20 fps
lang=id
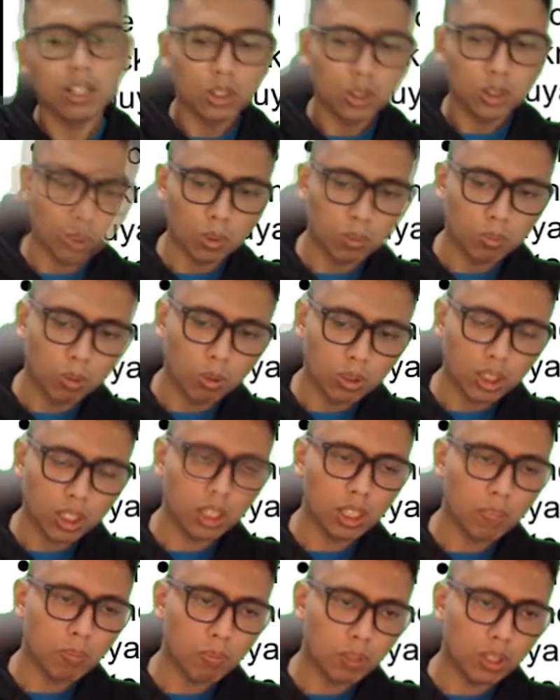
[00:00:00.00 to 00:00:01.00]
subduksi
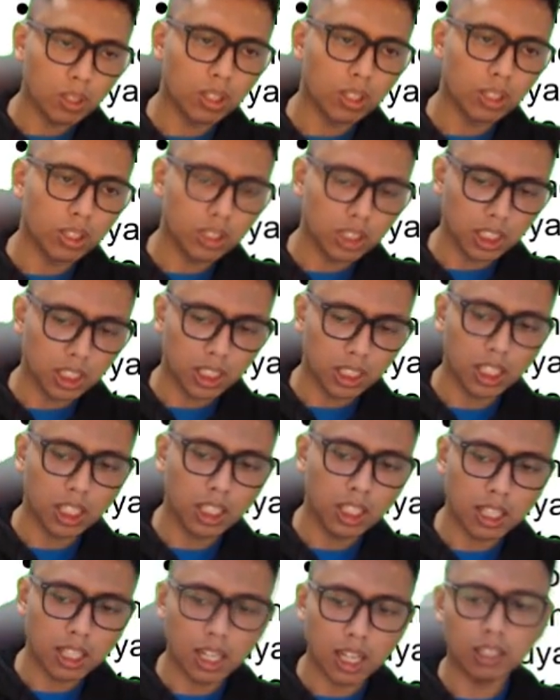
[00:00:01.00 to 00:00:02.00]
tipe
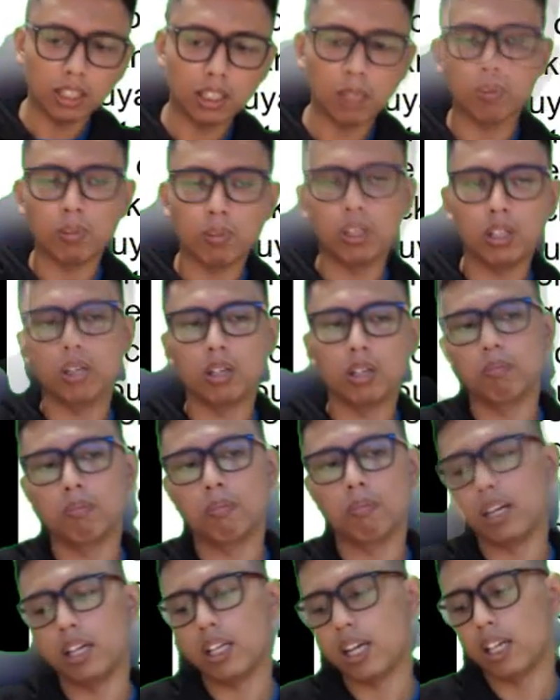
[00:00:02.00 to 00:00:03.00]
Chili dan tipe
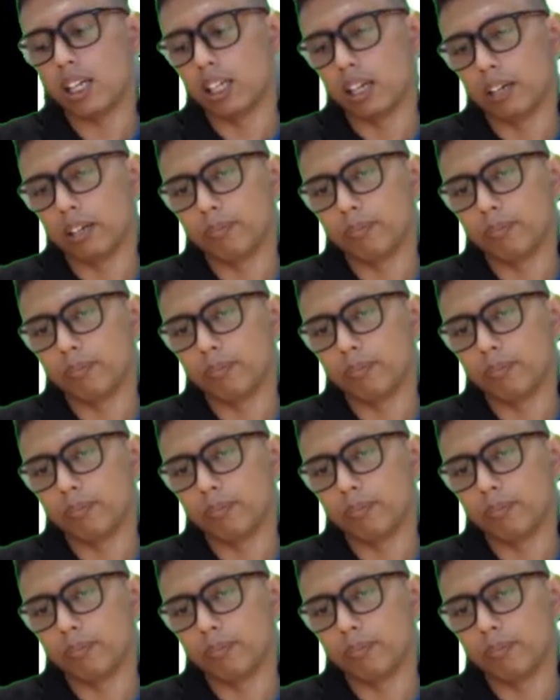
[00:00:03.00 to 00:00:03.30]
Mariana.